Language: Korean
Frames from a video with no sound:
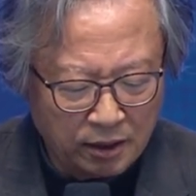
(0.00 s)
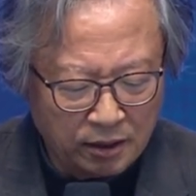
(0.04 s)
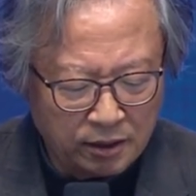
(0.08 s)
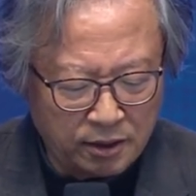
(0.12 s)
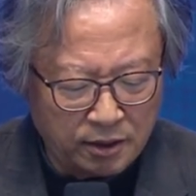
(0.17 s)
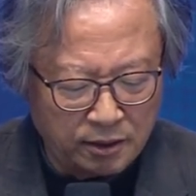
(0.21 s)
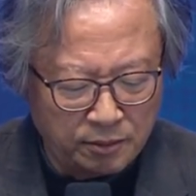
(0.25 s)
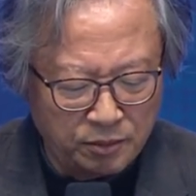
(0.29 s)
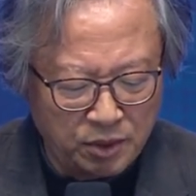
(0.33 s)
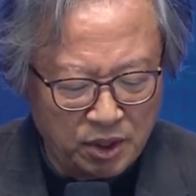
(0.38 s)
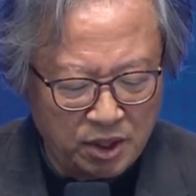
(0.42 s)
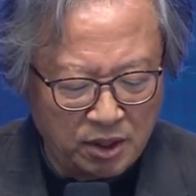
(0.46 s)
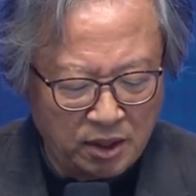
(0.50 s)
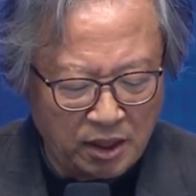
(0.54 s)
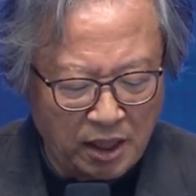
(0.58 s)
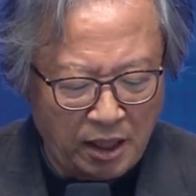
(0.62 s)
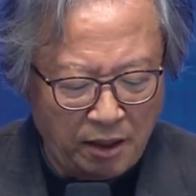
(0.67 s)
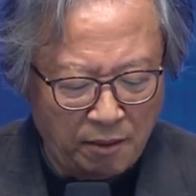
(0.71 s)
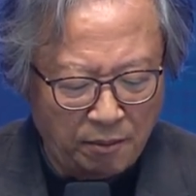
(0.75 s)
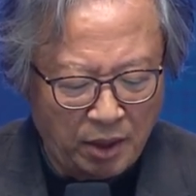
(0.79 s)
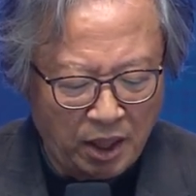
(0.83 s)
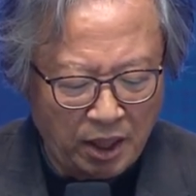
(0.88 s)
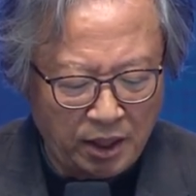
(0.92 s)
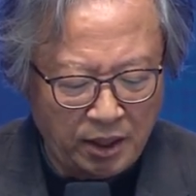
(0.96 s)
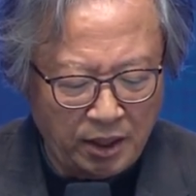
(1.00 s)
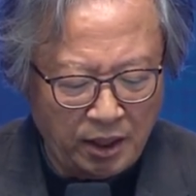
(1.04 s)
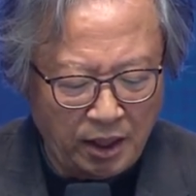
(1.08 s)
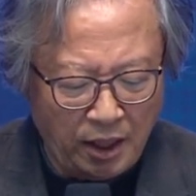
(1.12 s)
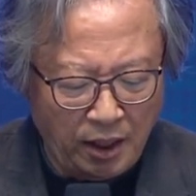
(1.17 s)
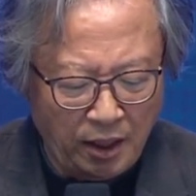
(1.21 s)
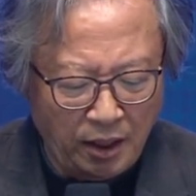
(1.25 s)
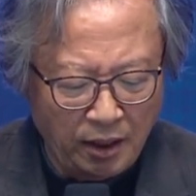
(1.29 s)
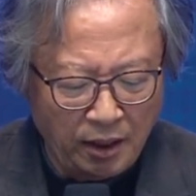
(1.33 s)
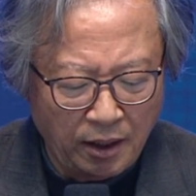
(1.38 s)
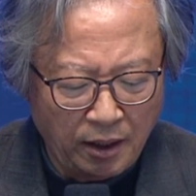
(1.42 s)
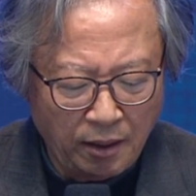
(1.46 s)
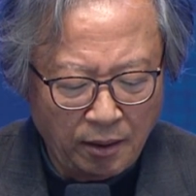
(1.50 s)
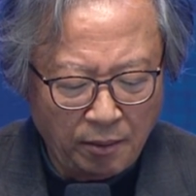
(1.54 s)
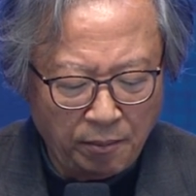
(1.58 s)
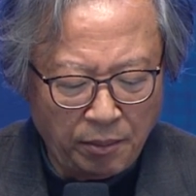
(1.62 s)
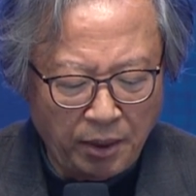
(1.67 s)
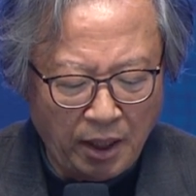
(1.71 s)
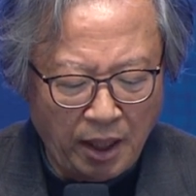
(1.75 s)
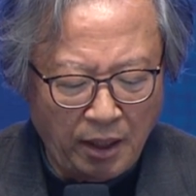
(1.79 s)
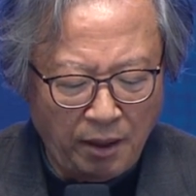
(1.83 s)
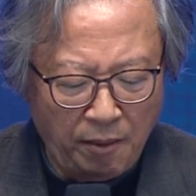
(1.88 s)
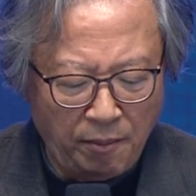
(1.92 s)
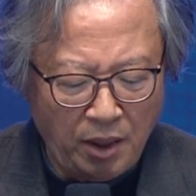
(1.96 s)
짐승의 머리에
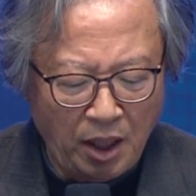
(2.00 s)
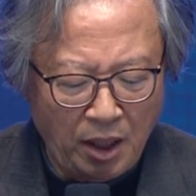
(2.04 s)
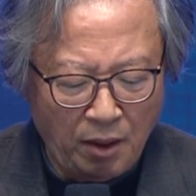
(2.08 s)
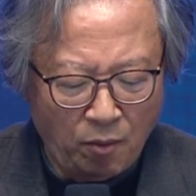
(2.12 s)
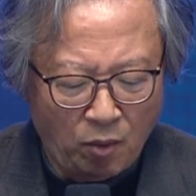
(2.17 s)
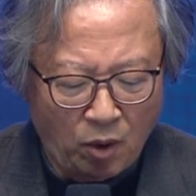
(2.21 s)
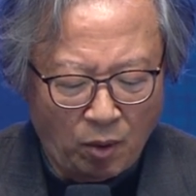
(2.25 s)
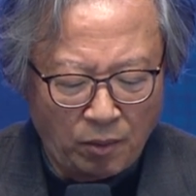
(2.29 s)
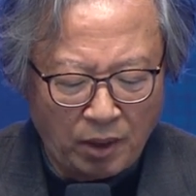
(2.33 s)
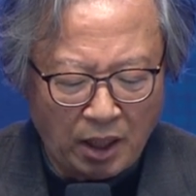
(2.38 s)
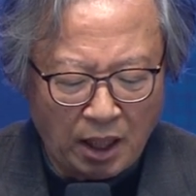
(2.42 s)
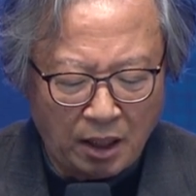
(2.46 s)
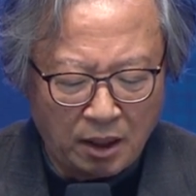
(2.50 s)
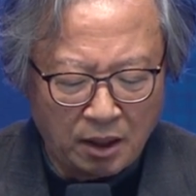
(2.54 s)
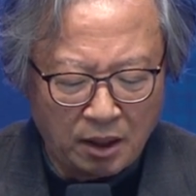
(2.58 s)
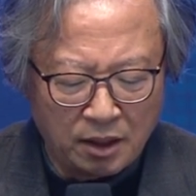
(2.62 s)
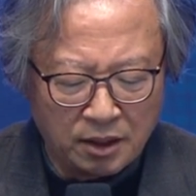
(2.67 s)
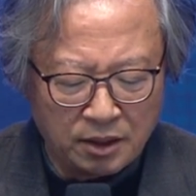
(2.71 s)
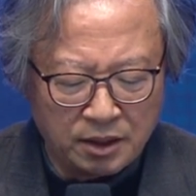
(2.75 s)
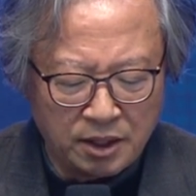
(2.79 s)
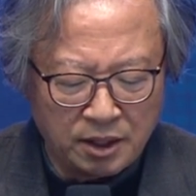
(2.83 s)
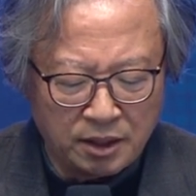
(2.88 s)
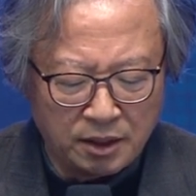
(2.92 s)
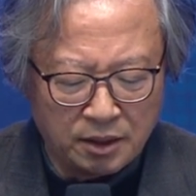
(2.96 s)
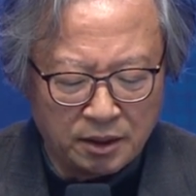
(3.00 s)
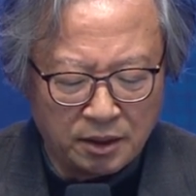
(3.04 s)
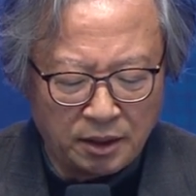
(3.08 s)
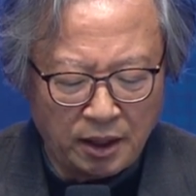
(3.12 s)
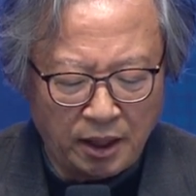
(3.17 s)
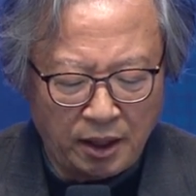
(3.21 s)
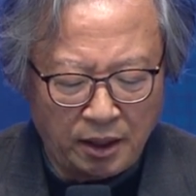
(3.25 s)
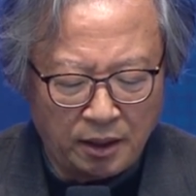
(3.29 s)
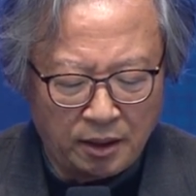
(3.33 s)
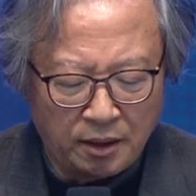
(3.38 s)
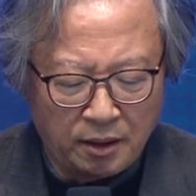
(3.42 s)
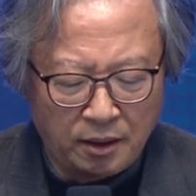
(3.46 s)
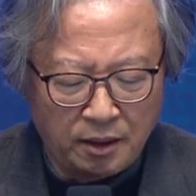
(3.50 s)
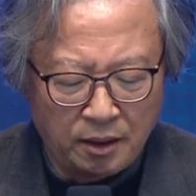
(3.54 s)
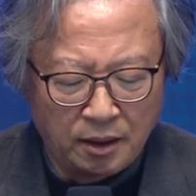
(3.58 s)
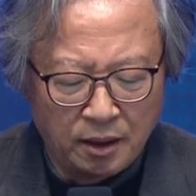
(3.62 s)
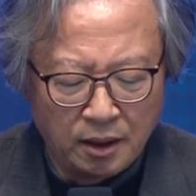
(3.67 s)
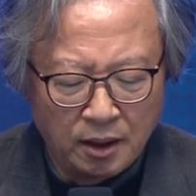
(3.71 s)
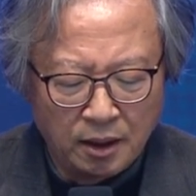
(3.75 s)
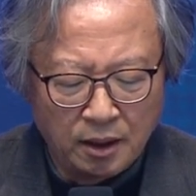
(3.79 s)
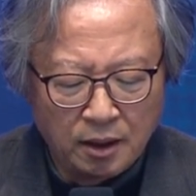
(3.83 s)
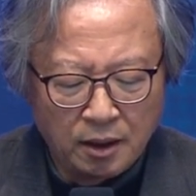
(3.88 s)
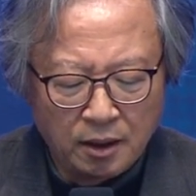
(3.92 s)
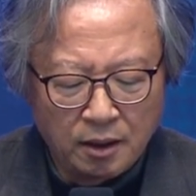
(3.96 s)
뱀의 몸을 한 것이 있는데 이를
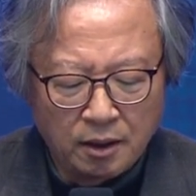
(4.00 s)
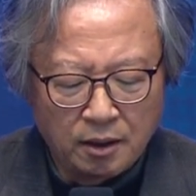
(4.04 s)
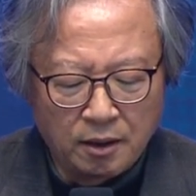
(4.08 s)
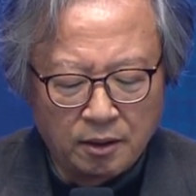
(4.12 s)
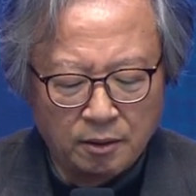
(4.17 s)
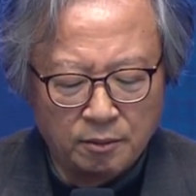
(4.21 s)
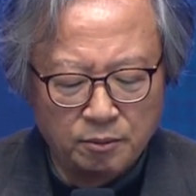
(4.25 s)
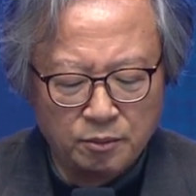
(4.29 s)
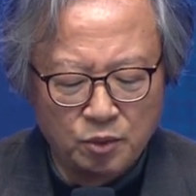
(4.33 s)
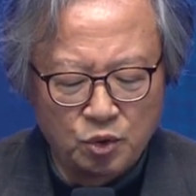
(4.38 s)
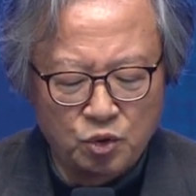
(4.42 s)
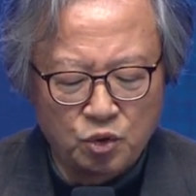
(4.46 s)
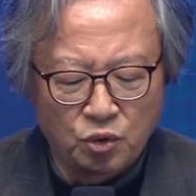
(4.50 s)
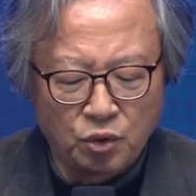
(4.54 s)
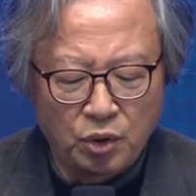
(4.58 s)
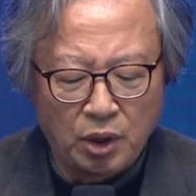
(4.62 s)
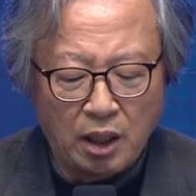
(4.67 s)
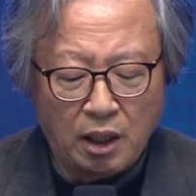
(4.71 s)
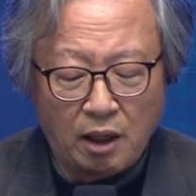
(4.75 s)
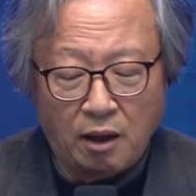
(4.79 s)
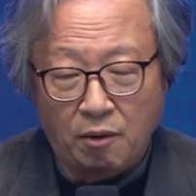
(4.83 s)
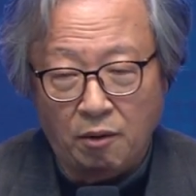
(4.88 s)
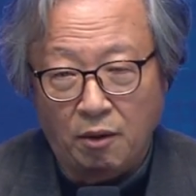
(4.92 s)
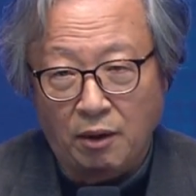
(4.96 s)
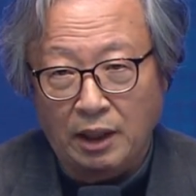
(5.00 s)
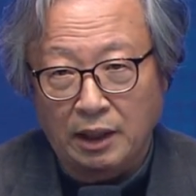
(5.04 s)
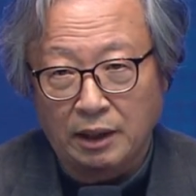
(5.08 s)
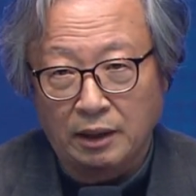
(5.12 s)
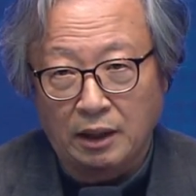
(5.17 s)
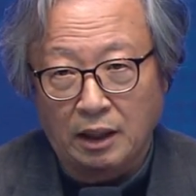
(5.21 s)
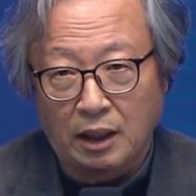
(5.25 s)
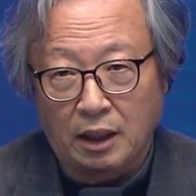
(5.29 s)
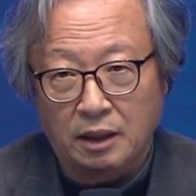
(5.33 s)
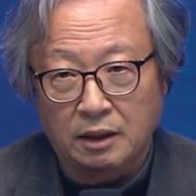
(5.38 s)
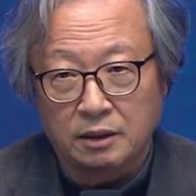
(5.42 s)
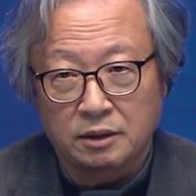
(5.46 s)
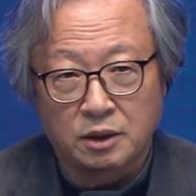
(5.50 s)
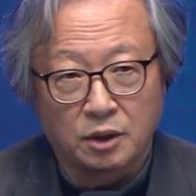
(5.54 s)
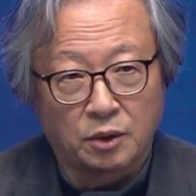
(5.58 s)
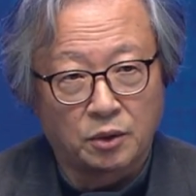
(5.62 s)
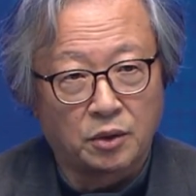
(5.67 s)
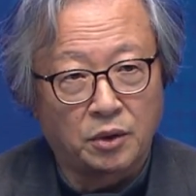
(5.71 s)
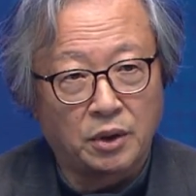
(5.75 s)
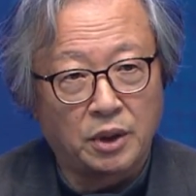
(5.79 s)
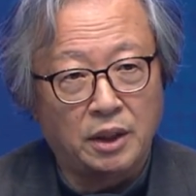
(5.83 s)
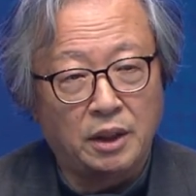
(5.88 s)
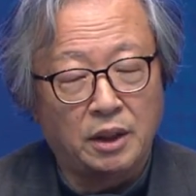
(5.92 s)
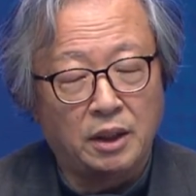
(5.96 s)
금충이라고 한다.
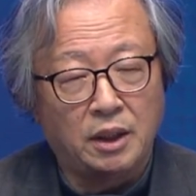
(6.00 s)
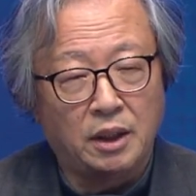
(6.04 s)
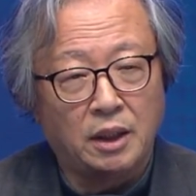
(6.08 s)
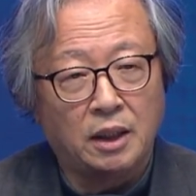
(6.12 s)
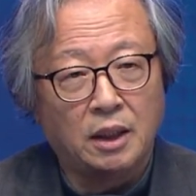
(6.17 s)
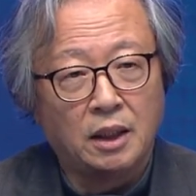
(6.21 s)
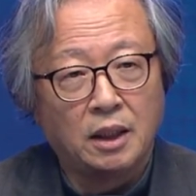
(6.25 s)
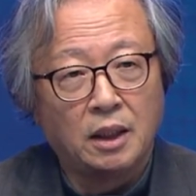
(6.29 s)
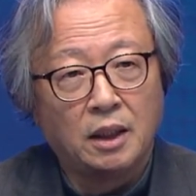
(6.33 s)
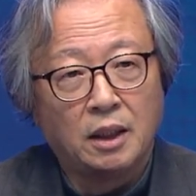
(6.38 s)
저도 이